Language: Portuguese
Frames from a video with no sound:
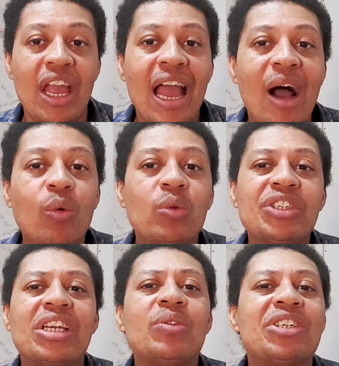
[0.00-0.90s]
Alguns
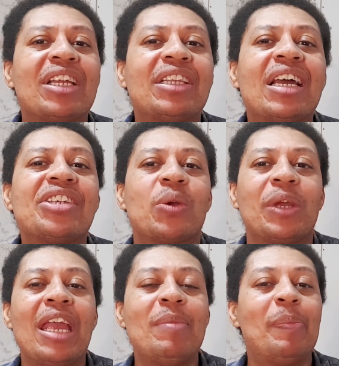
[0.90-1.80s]
anos atrás
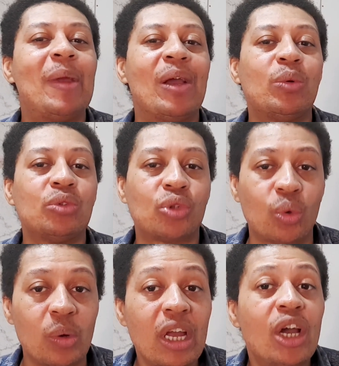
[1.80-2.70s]
alguém me
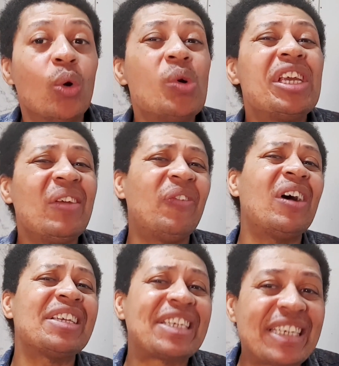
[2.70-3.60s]
perguntou: "O que
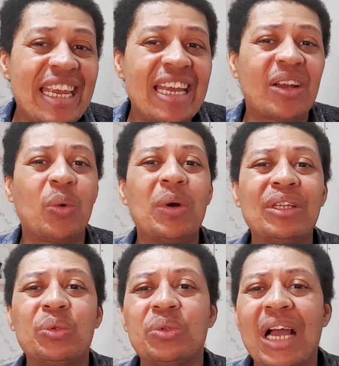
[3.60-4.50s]
fazer
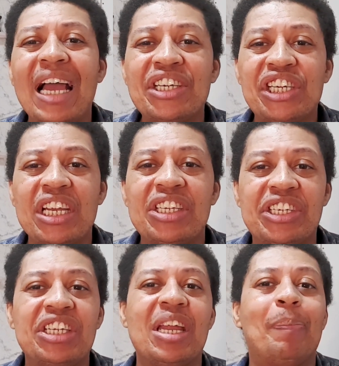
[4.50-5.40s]
quando a gente
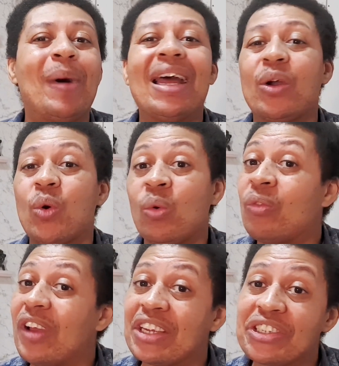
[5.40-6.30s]
se depara com um
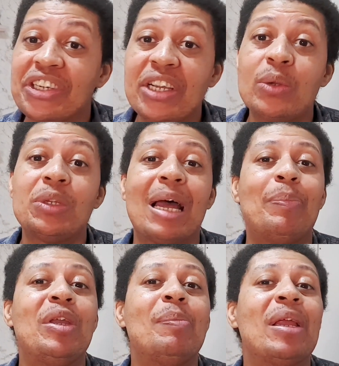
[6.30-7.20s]
versículo da
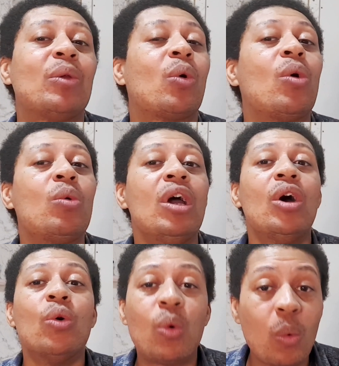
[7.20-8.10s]
Bíblia com
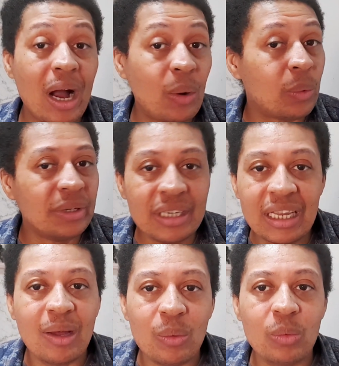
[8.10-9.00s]
o qual
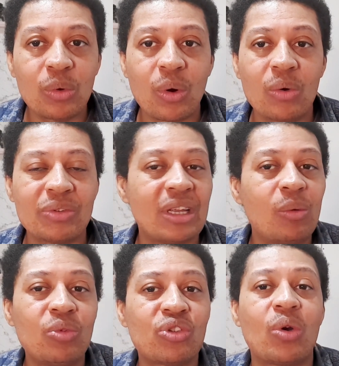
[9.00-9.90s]
não, não
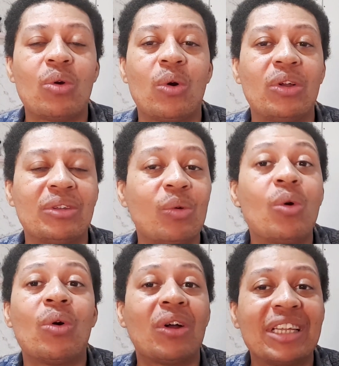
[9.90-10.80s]
nos concordamos, não
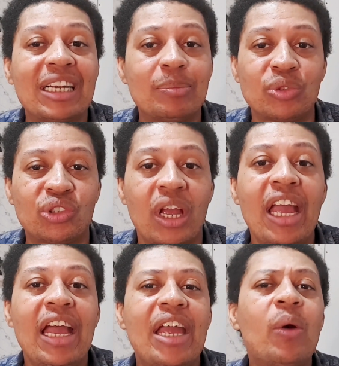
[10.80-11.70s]
concordamos.
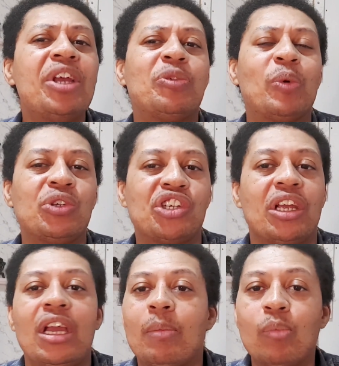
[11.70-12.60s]
Eu respondi:
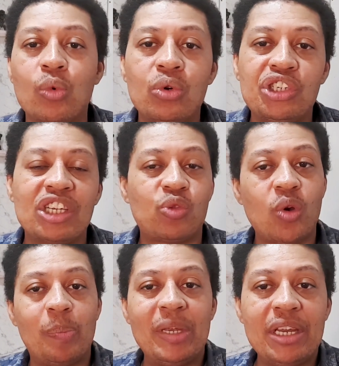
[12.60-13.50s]
mude a sua
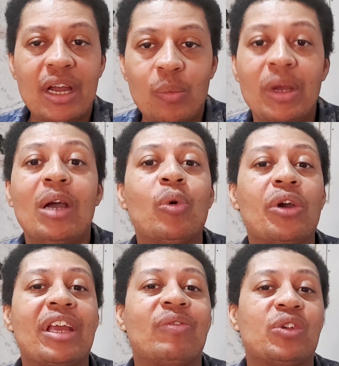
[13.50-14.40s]
opinião,
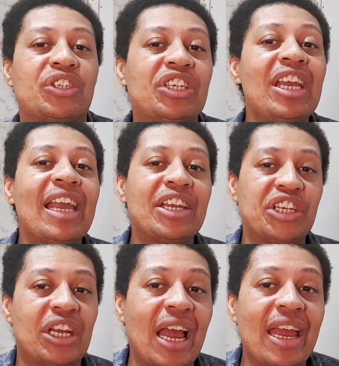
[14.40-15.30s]
porque você é que
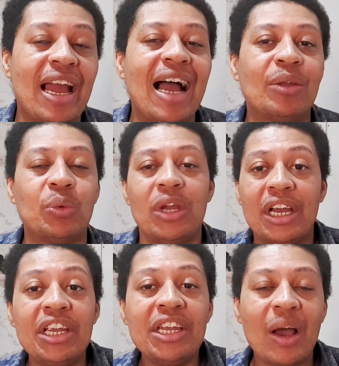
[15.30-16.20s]
está errado
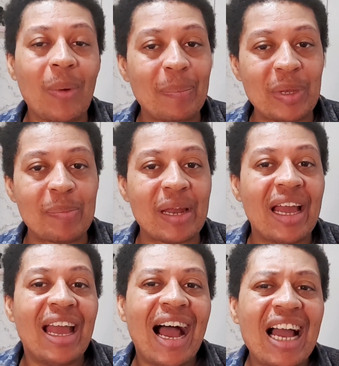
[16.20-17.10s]
e não a Bíblia.
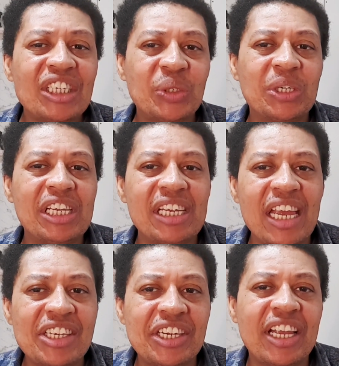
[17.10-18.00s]
Acho que
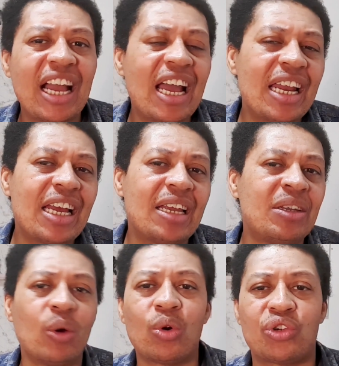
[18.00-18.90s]
esse cara
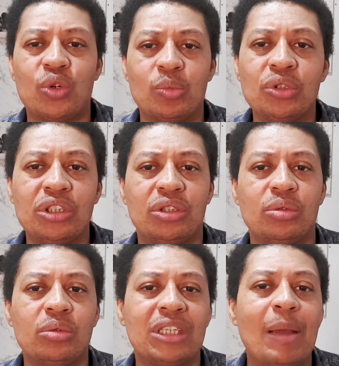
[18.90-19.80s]
não gostou
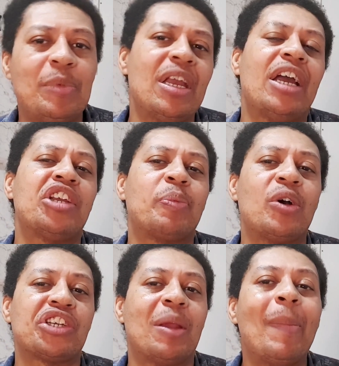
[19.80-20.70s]
muito da minha
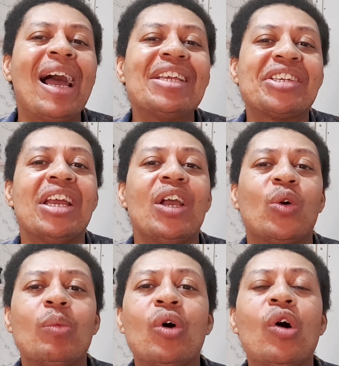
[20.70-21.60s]
resposta, mas
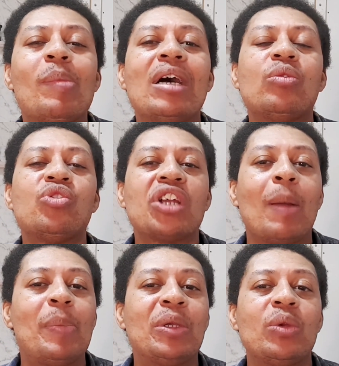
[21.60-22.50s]
como Romanos
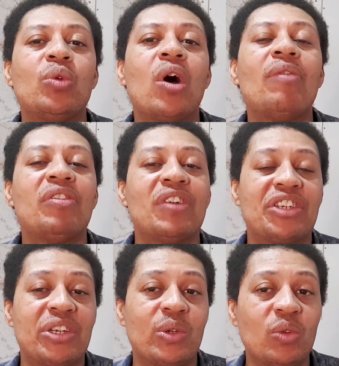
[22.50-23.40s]
capítulo 9,
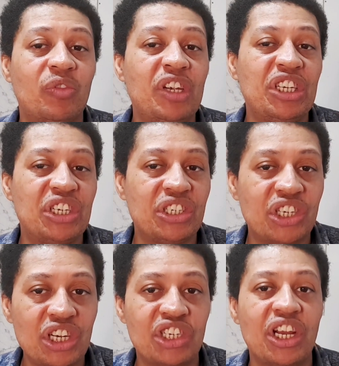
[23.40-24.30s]
versículo 20
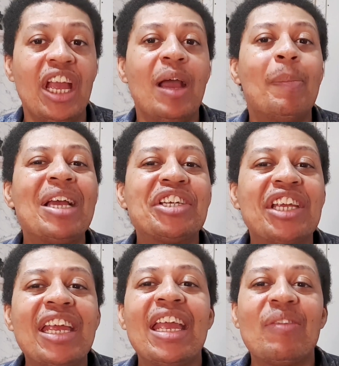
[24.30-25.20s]
diz: "Mas
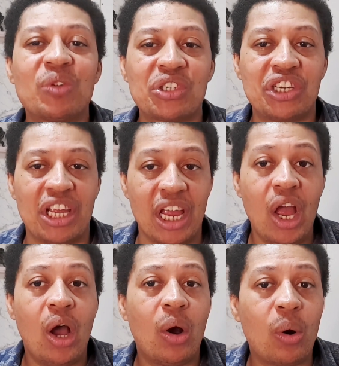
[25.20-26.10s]
quem é você,
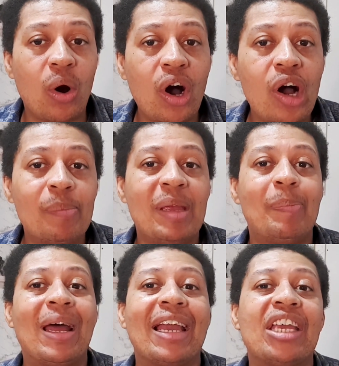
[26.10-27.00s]
ó homem,
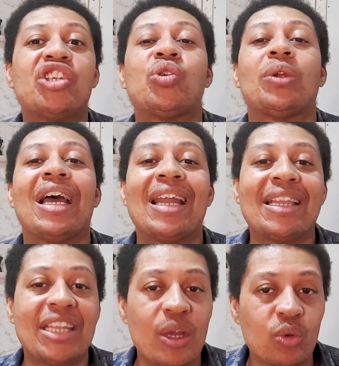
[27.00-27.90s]
para questionar a
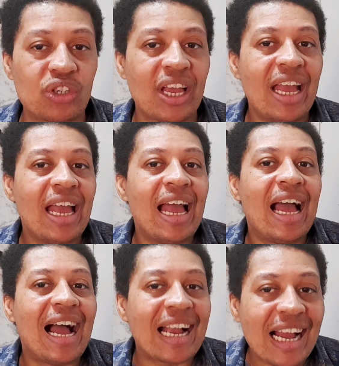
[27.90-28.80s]
Deus?"
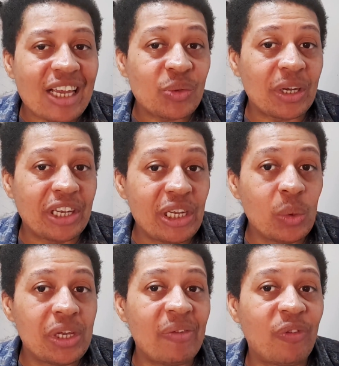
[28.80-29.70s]
Acaso aquilo
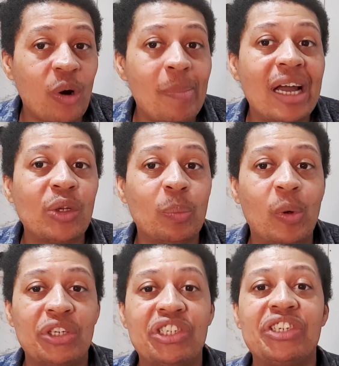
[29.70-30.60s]
que é formado
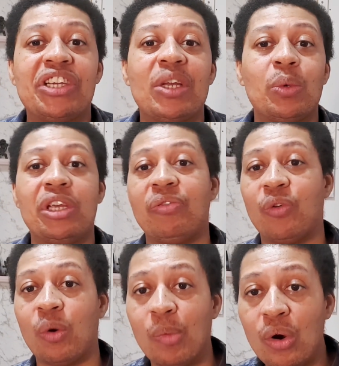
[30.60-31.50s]
pode dizer o que
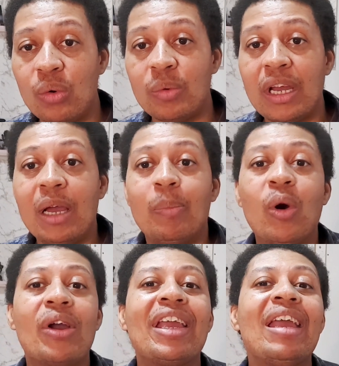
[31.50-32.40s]
formou?
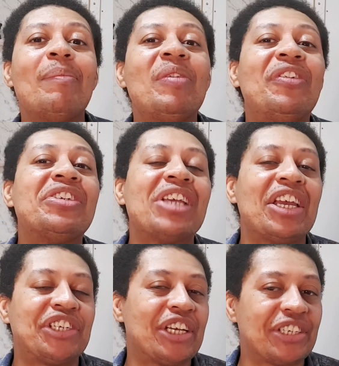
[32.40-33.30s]
Por que me
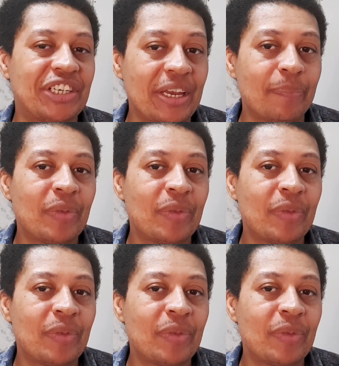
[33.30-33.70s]
fizeste assim?